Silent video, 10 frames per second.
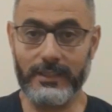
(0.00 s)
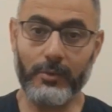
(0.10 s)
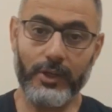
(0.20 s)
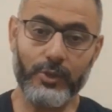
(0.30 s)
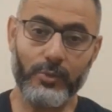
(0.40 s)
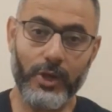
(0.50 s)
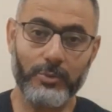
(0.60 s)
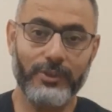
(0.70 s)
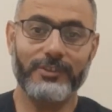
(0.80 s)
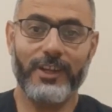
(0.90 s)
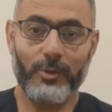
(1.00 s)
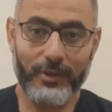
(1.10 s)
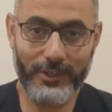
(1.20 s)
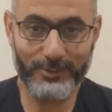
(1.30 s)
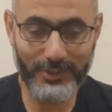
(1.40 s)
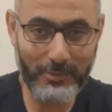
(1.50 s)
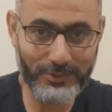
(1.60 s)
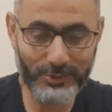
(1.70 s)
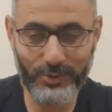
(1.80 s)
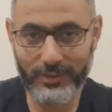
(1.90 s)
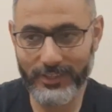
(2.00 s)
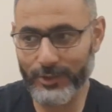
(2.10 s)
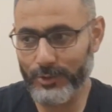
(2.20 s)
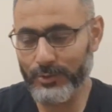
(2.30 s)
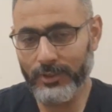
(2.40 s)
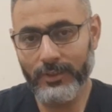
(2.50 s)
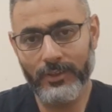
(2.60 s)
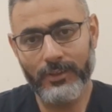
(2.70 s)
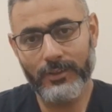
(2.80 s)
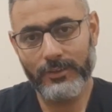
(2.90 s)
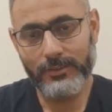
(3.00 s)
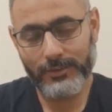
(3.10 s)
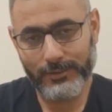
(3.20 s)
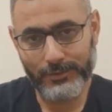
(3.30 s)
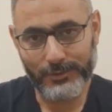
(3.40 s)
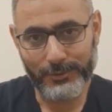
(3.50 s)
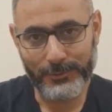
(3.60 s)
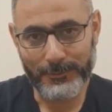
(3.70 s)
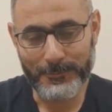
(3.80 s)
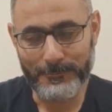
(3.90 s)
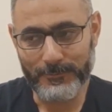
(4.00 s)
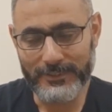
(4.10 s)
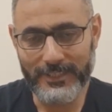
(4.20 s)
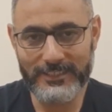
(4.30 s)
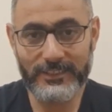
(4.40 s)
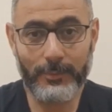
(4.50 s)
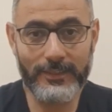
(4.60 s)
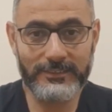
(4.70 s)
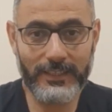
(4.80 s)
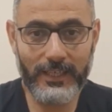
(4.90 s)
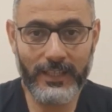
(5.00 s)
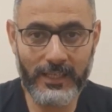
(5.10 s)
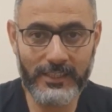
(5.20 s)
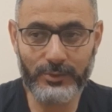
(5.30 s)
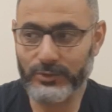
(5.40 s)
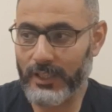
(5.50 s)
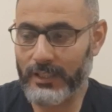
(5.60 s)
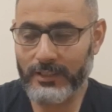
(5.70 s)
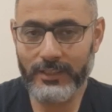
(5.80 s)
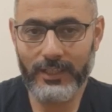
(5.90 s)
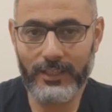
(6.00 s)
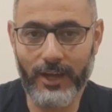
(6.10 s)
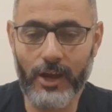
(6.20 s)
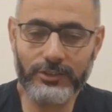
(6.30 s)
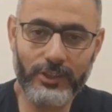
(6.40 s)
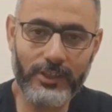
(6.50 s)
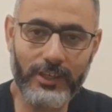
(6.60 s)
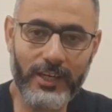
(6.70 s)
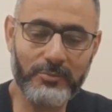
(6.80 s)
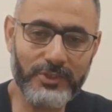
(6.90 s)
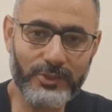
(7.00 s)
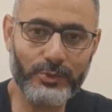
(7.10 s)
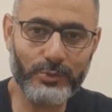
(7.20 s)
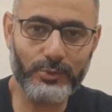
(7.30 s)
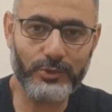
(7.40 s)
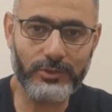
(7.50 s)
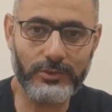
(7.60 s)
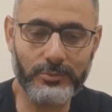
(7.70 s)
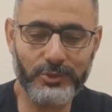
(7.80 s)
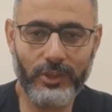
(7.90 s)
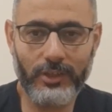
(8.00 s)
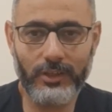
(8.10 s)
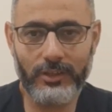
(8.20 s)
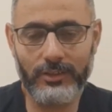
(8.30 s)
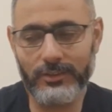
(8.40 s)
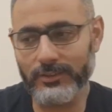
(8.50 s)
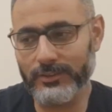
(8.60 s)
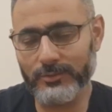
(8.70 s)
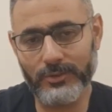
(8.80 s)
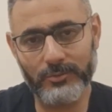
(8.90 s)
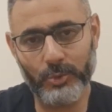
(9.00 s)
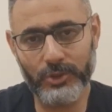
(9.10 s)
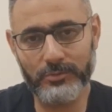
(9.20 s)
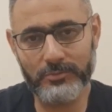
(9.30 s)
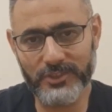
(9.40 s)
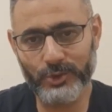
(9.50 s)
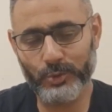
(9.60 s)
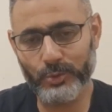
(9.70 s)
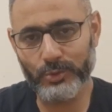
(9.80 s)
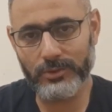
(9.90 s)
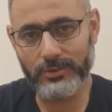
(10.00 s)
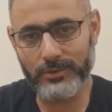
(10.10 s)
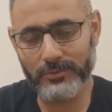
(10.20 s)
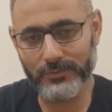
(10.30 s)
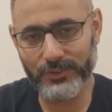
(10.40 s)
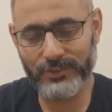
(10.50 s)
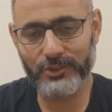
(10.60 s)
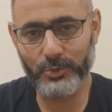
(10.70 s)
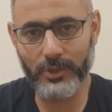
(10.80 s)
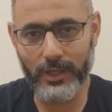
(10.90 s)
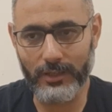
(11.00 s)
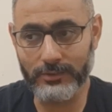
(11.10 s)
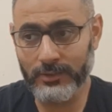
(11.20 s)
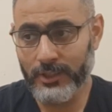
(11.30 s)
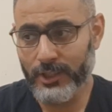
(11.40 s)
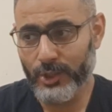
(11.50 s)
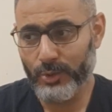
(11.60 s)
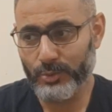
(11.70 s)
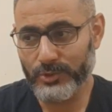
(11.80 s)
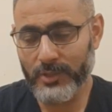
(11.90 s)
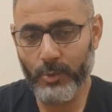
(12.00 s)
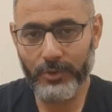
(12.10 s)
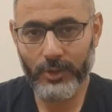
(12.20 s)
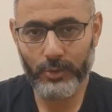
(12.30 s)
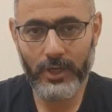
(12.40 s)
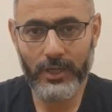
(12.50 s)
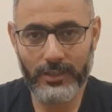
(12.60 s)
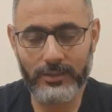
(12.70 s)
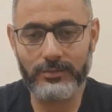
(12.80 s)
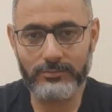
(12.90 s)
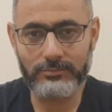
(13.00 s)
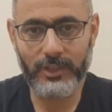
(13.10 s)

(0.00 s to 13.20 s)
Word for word: السلام عليكم ورحمه الله تعالى وبركاته طبعا سكر هنا اهو آه الناس طبعا زعلانه عليه وزعلانه اكتر اللي انا مسكته آه، بطريقه ممكن مسكته آه، فتره طويله يعني وده ممكن اكون انا